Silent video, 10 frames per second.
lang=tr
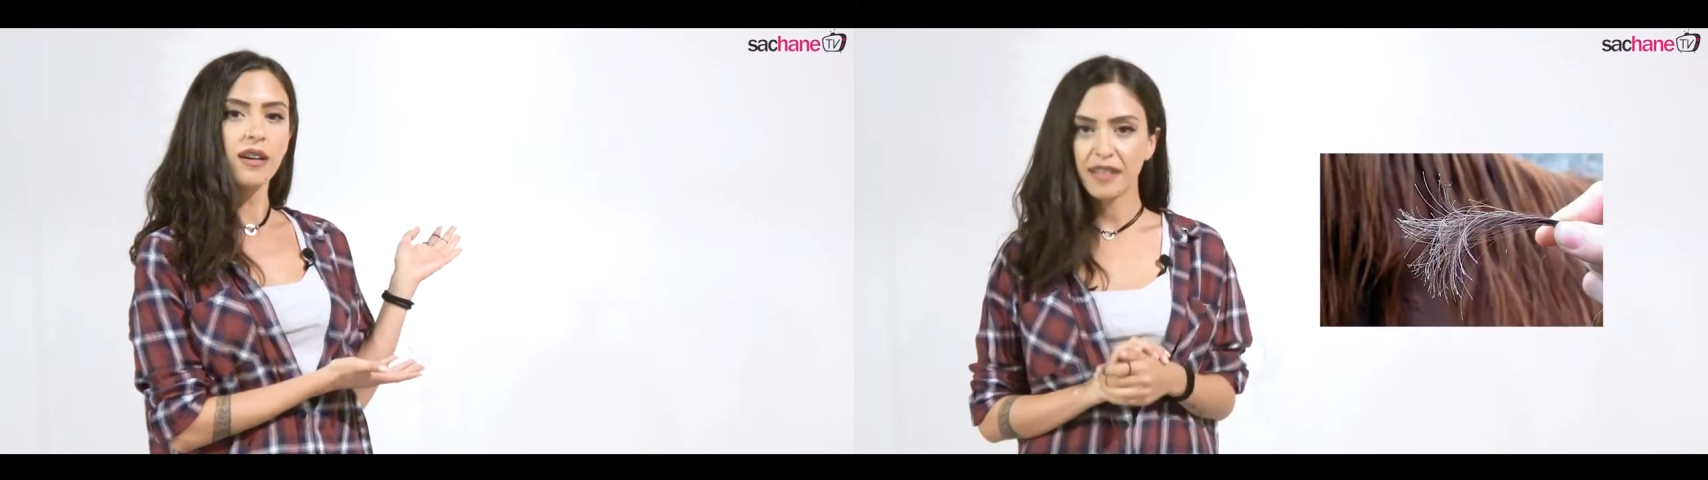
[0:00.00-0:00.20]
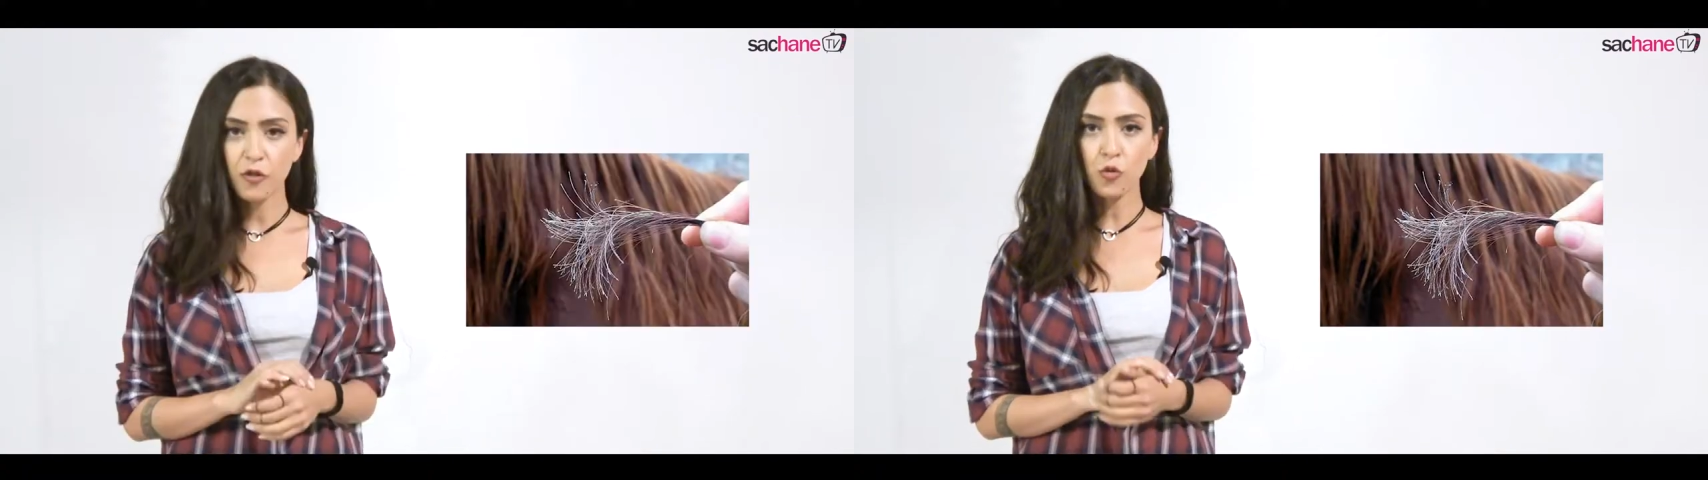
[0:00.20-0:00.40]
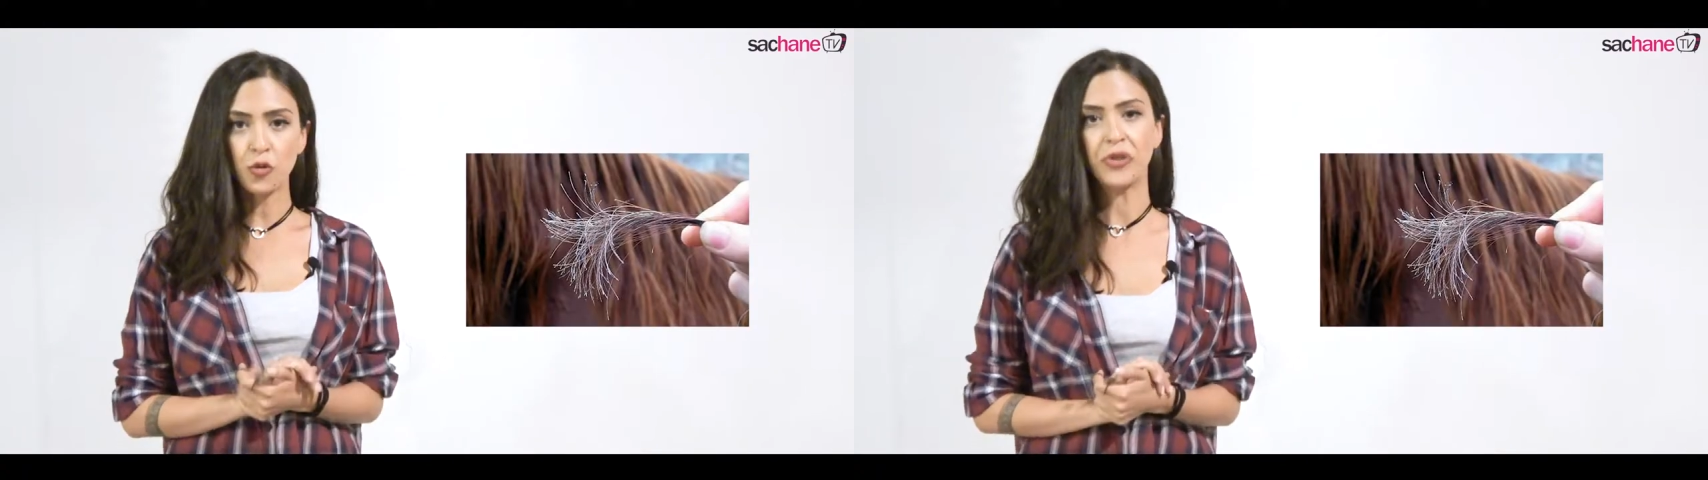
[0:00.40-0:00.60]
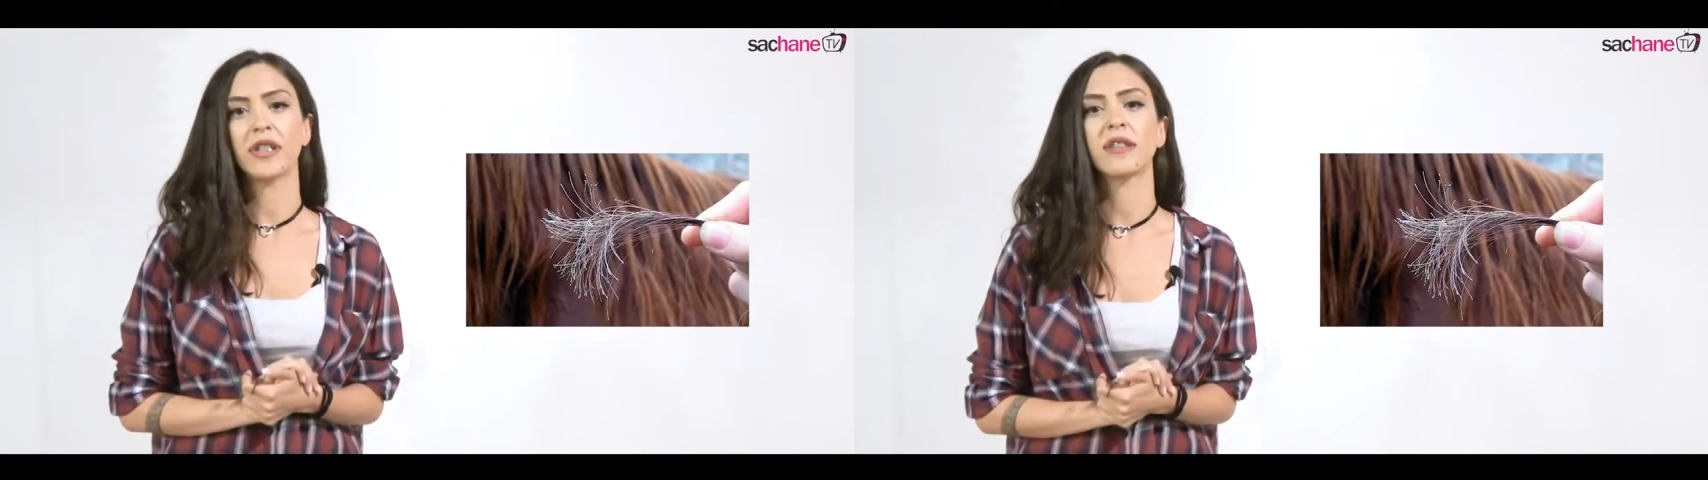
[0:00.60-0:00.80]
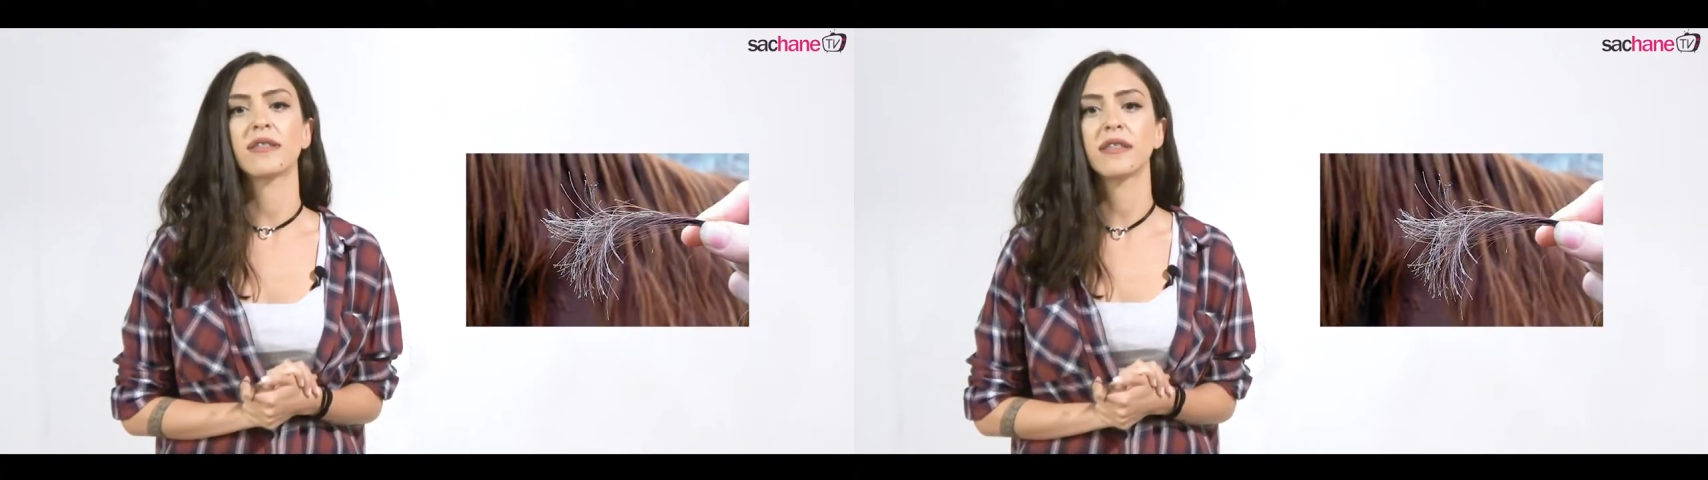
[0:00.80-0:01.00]
Saç
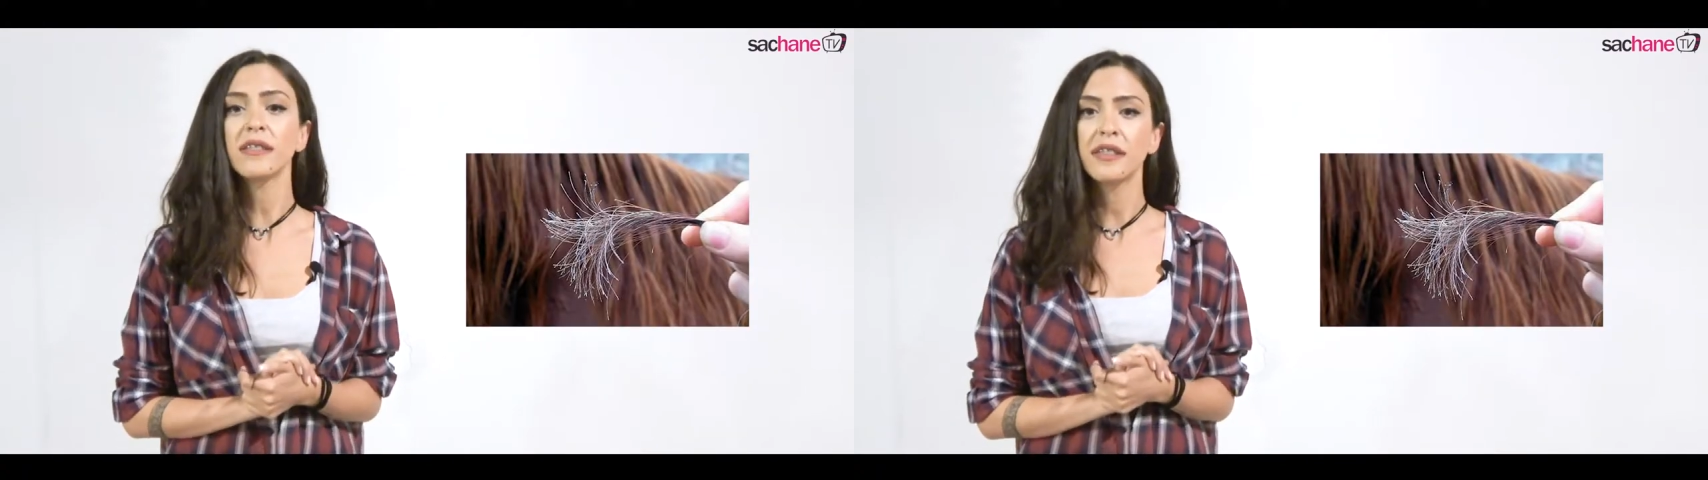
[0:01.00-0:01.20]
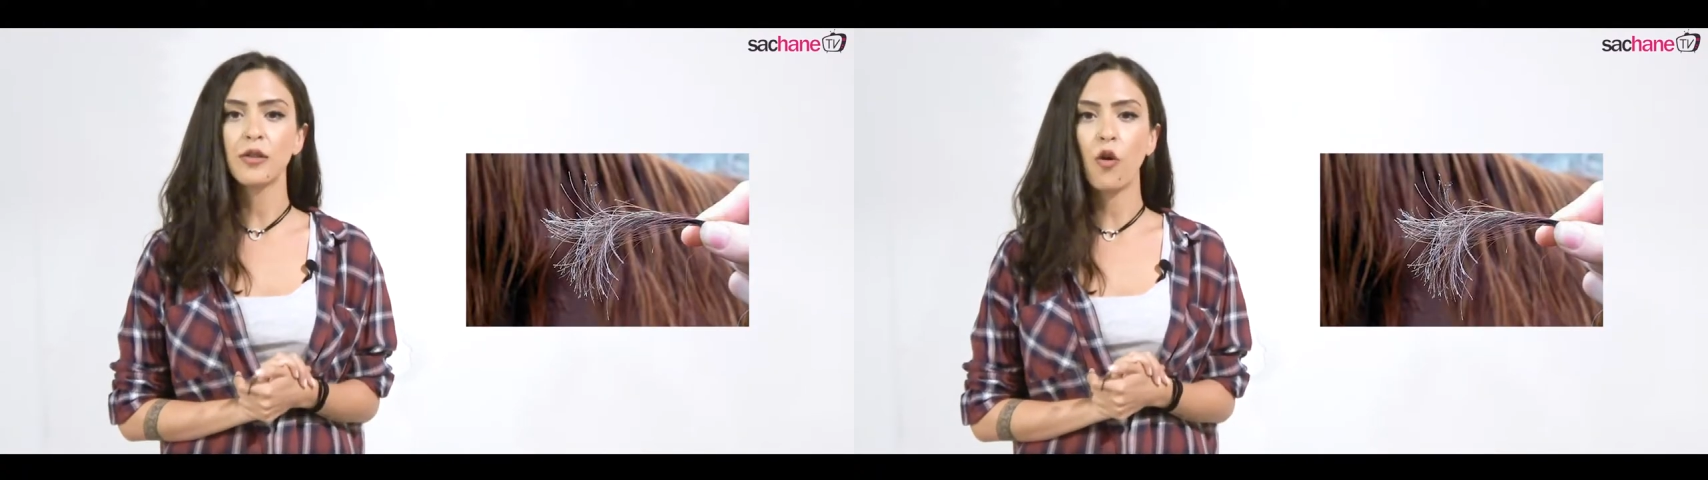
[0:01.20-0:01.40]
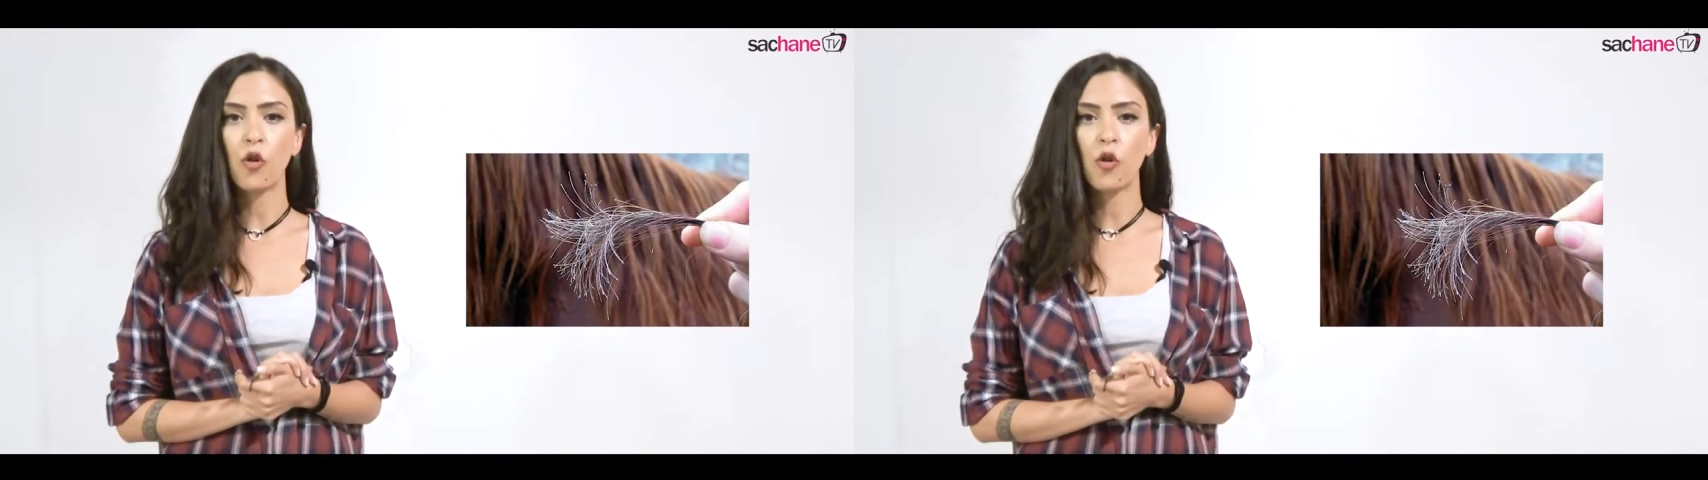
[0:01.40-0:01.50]
uçlarınızın kırık